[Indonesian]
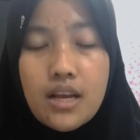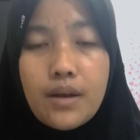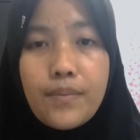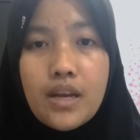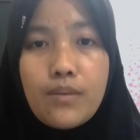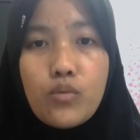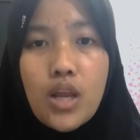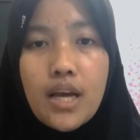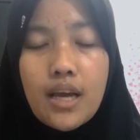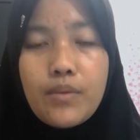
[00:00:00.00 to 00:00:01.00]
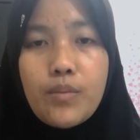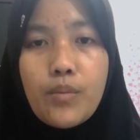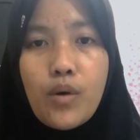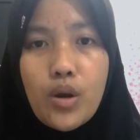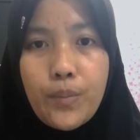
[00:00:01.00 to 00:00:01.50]
kepadamulah kami
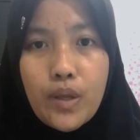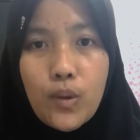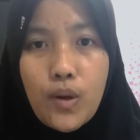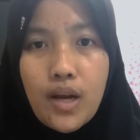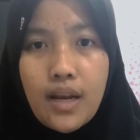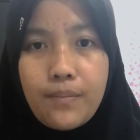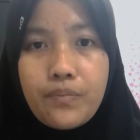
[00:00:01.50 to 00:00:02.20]
memohon pertolongan.